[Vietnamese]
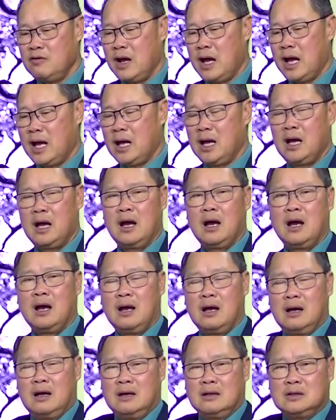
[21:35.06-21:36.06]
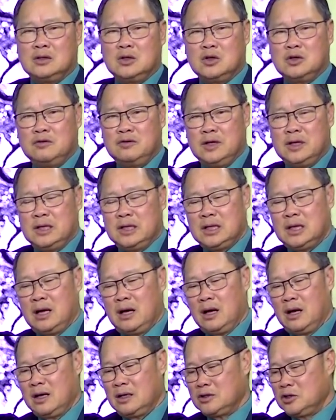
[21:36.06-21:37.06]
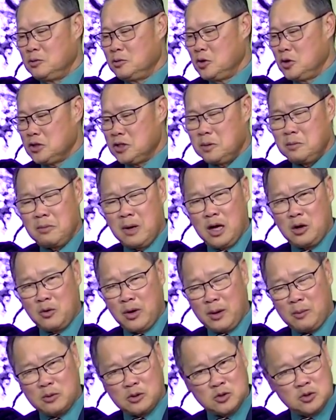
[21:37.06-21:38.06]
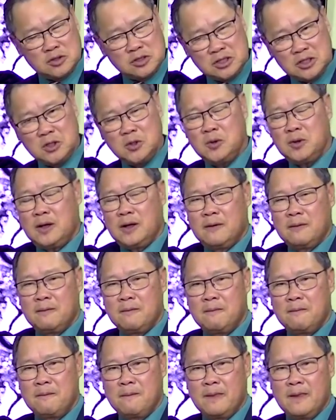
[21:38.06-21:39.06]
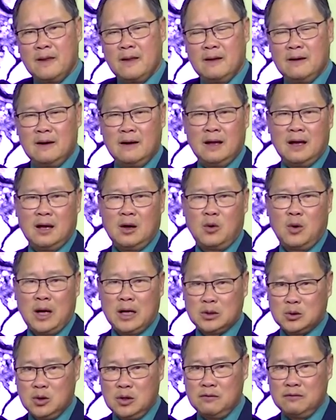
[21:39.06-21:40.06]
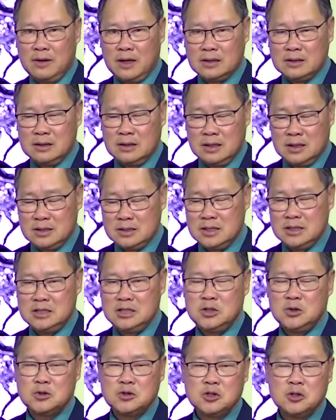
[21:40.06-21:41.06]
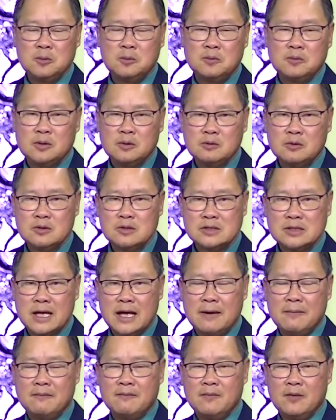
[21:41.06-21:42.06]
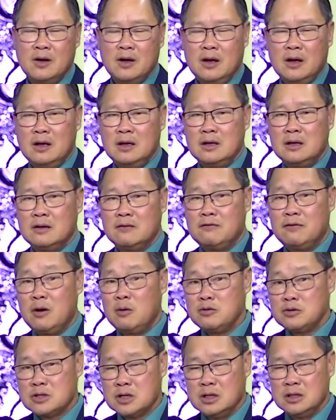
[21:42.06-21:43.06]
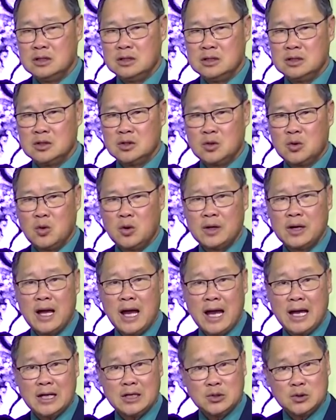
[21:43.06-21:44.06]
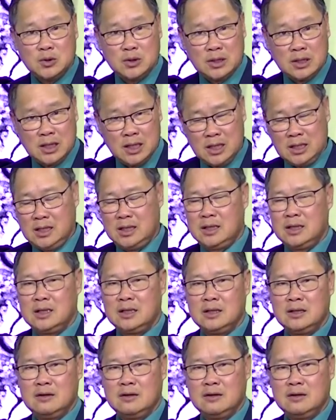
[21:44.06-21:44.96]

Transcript: và thưa quý vị à, chúng tôi xin mở ngoặt một chút xíu đó là hoàng tuấn vẫn thường lên trên youtube chúng tôi xem phóng sự của đài truyền hình